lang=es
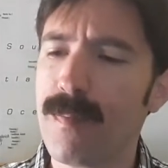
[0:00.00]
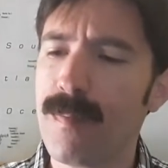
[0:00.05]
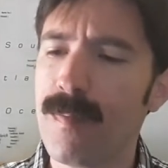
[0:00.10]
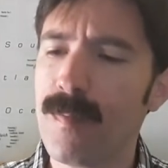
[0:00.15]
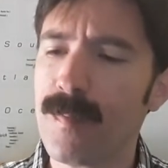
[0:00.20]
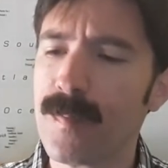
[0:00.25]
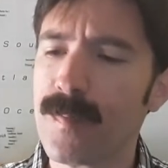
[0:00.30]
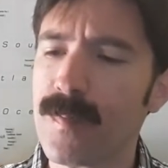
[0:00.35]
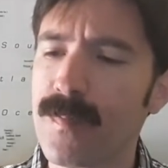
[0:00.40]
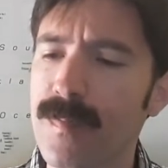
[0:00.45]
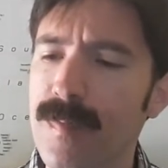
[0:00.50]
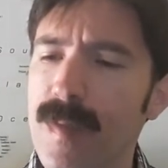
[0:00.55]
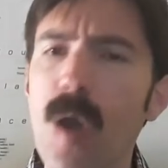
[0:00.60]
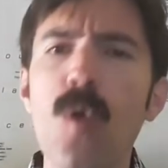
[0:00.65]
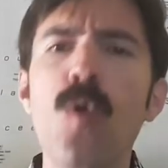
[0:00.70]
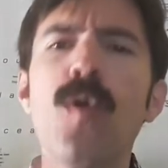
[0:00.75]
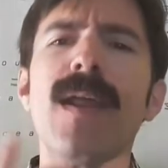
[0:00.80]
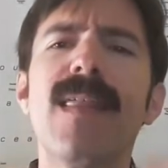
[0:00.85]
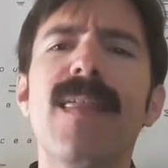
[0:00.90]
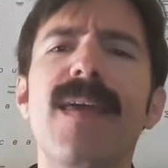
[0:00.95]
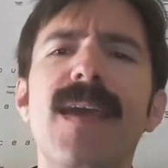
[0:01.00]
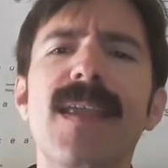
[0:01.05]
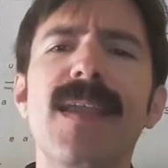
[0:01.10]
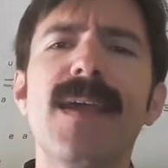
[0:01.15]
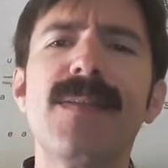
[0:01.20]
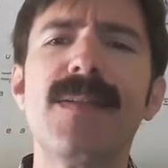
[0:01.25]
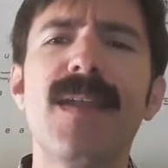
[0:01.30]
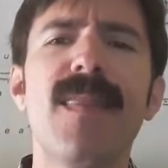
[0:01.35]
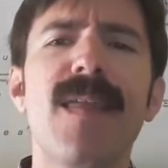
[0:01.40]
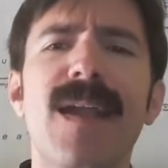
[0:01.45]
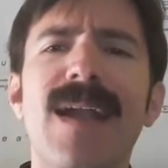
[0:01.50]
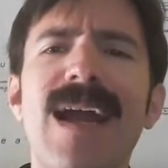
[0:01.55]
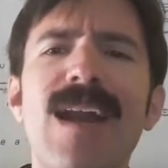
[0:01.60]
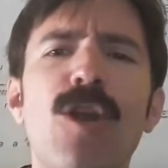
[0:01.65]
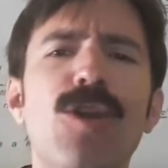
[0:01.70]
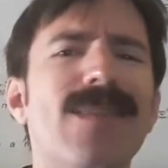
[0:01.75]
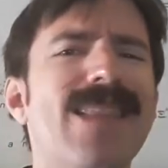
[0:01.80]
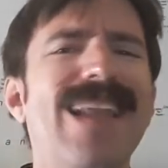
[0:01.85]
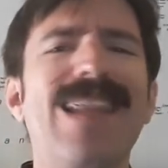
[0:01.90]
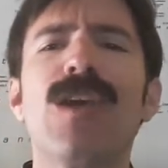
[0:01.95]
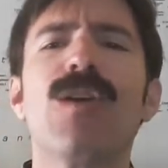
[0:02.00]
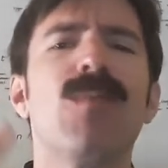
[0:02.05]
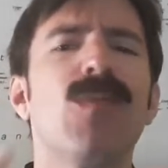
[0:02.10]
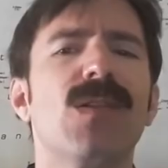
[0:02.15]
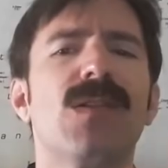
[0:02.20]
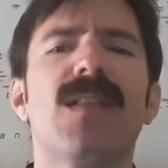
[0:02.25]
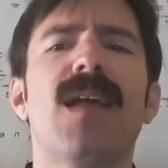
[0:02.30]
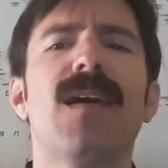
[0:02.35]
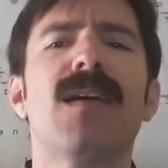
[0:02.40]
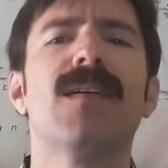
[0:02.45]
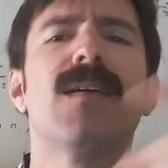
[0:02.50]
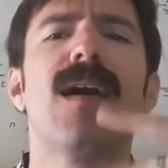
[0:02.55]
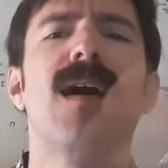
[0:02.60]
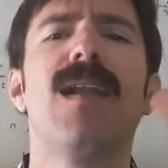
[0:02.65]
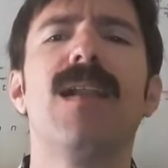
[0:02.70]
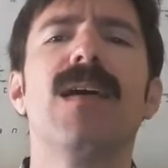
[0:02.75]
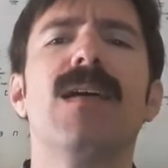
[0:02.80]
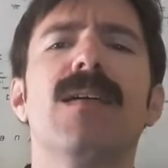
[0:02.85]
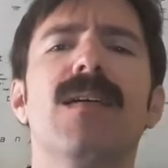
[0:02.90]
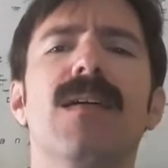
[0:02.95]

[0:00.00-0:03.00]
Mm, una de ellas es dejarlo tal y como está. Ala.